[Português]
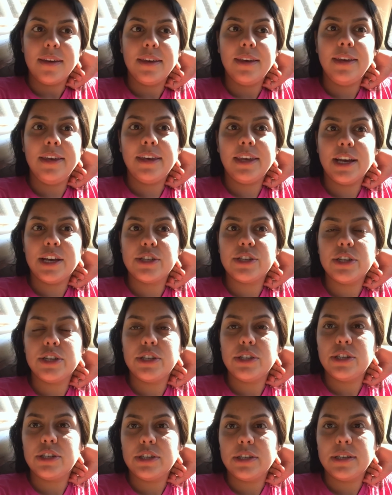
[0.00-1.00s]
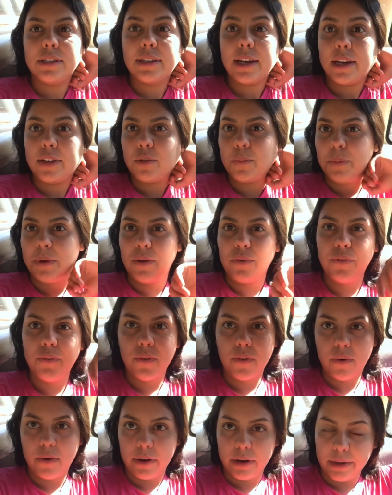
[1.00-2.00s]
e que a gente tá indo para
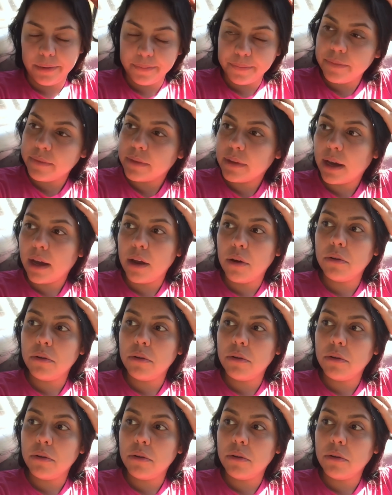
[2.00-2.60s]
fora, tá?